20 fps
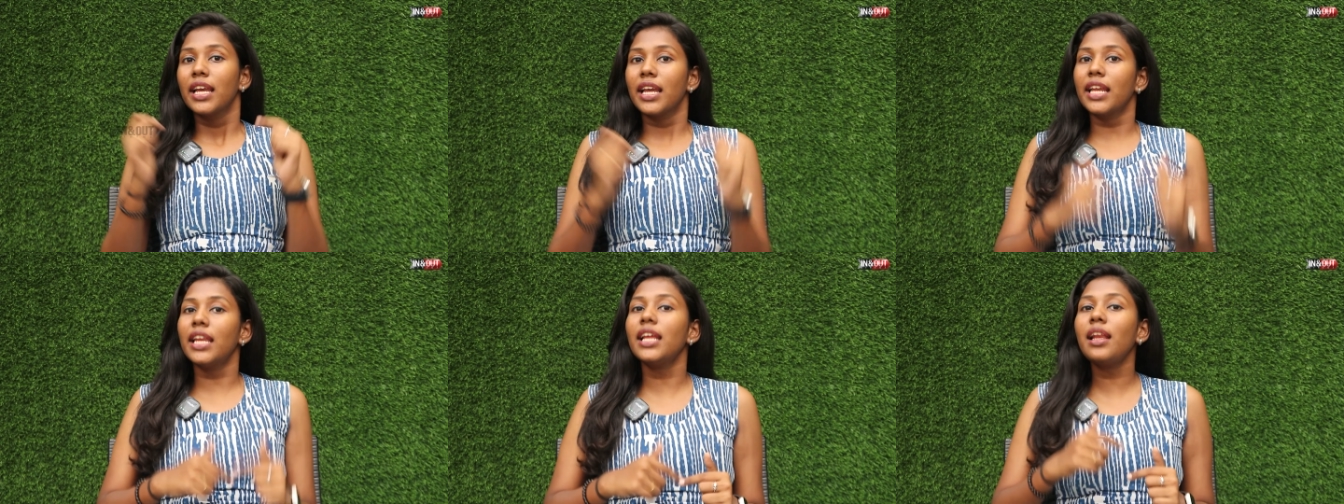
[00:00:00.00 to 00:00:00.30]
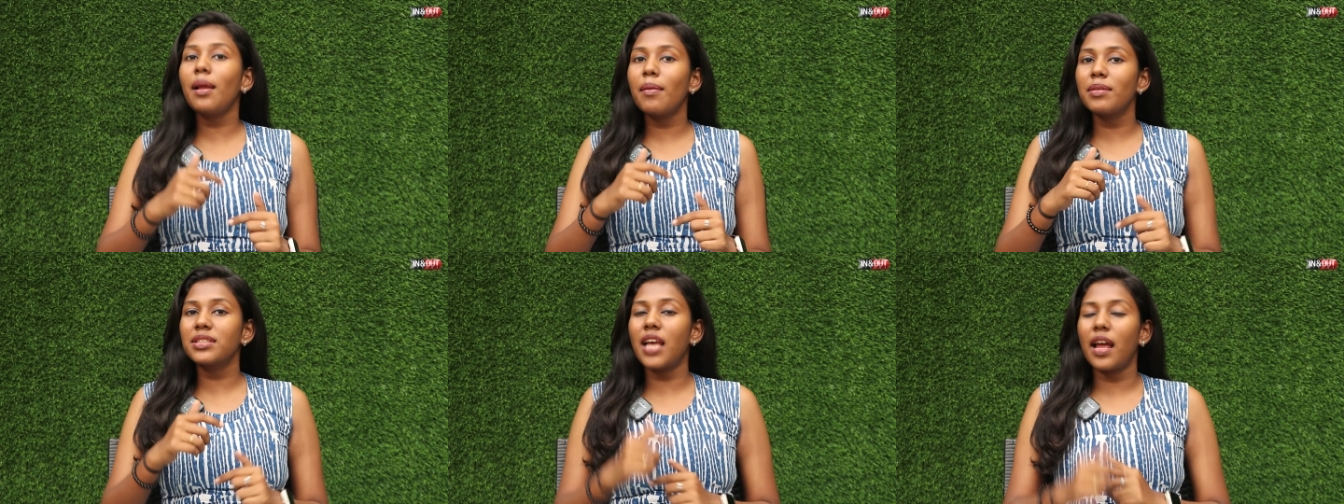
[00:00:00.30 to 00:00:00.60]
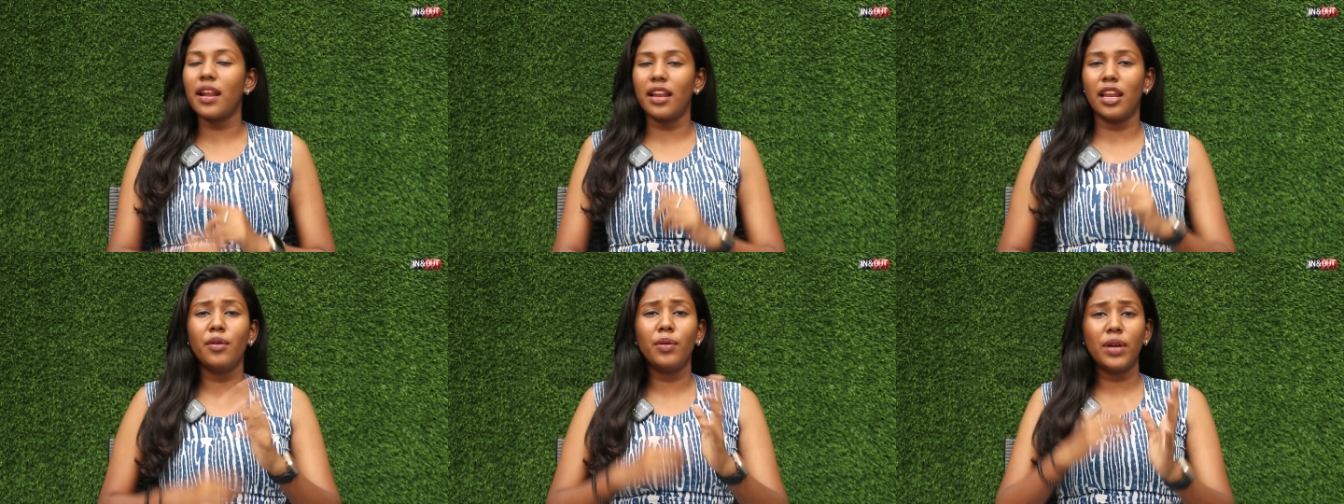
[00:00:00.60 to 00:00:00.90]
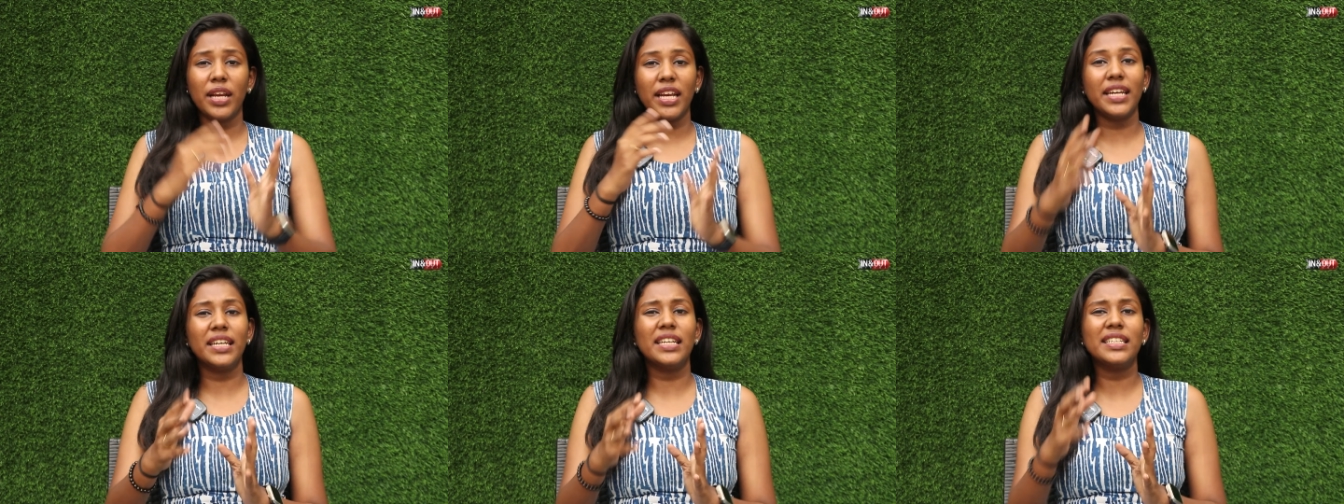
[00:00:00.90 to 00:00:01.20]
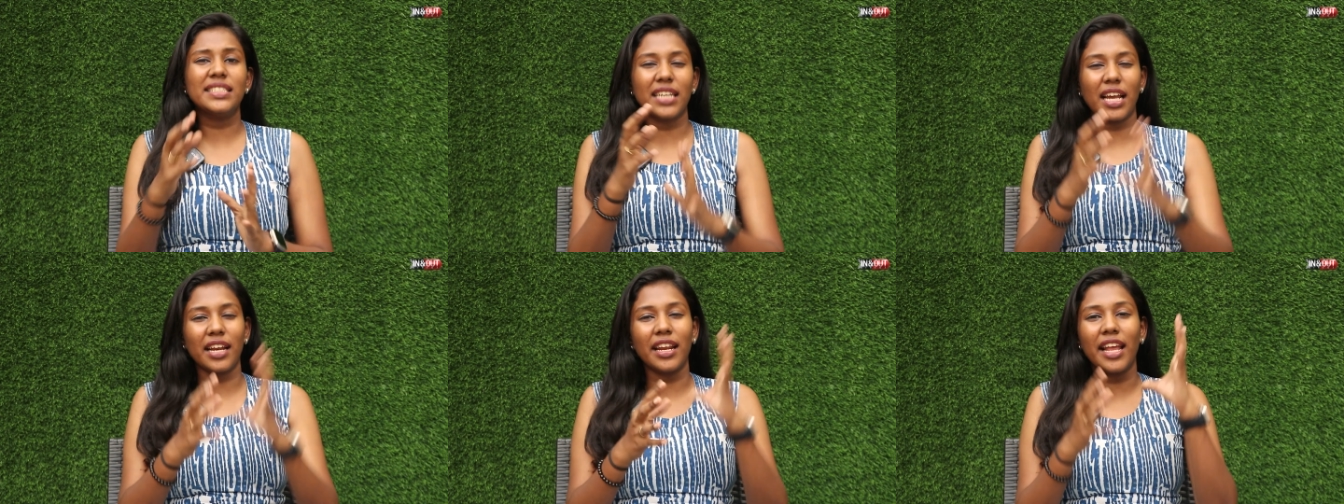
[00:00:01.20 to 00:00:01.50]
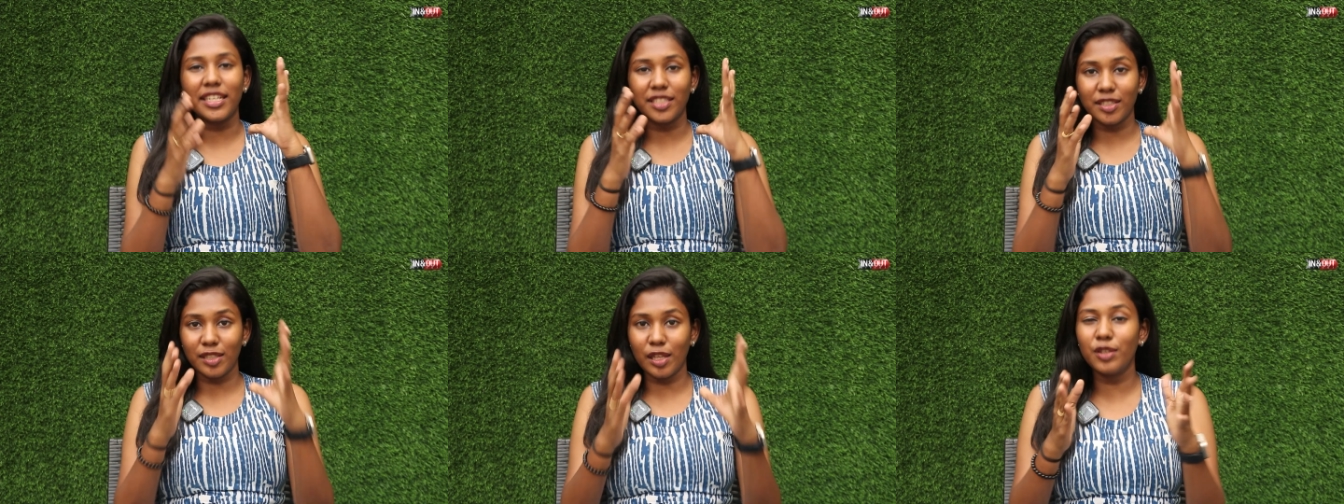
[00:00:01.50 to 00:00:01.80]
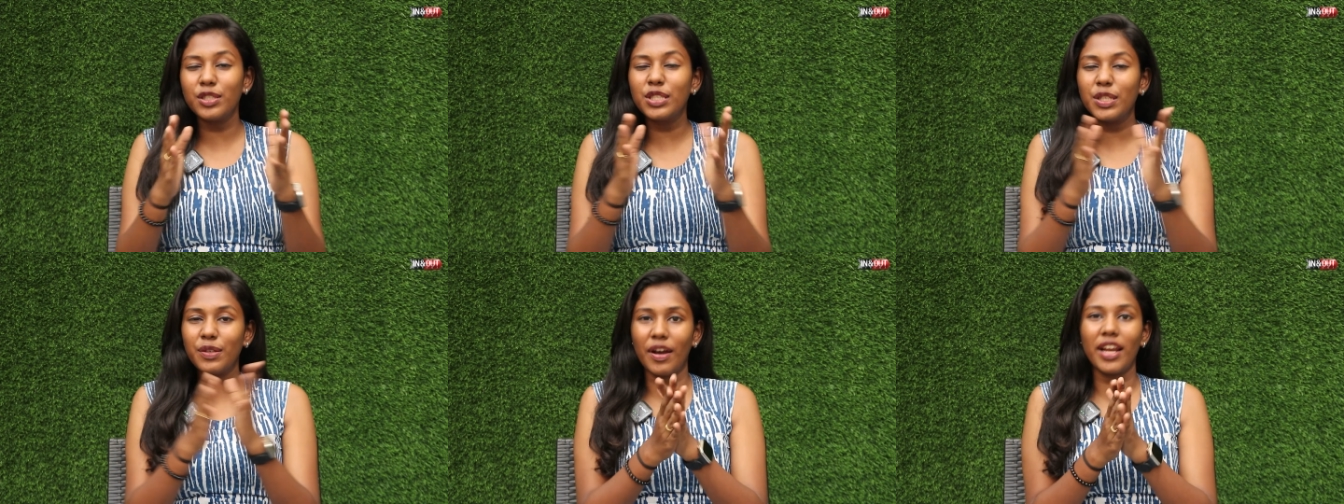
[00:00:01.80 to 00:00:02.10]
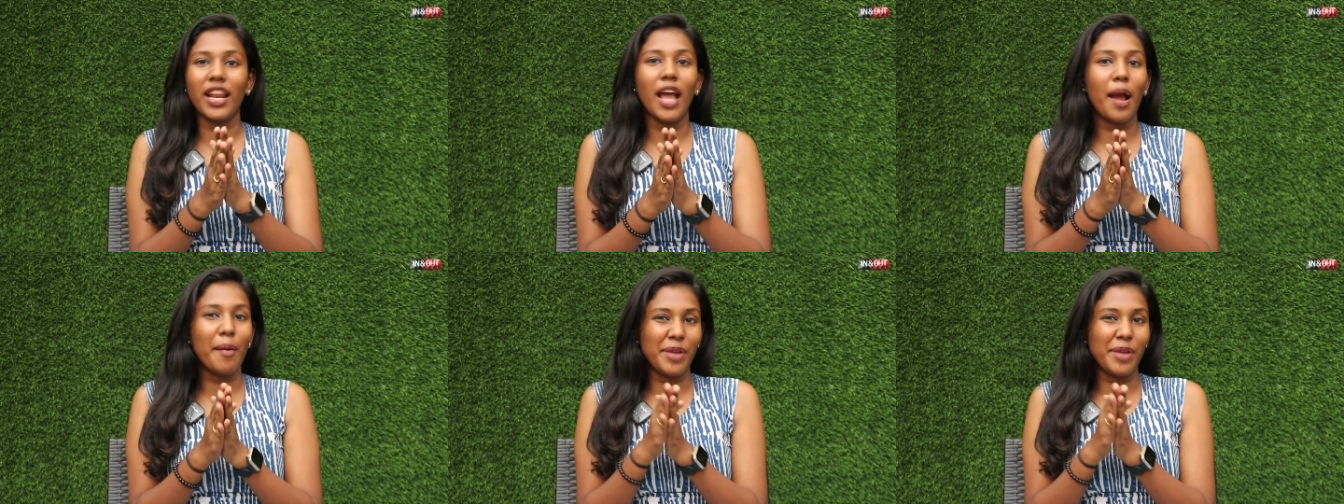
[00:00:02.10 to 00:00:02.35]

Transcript: இன்னைக்கு நம்ம சேனலில் ஒரு இன்ட்ரெஸ்டிங்கான எக்ஸ்க்ளூசிவான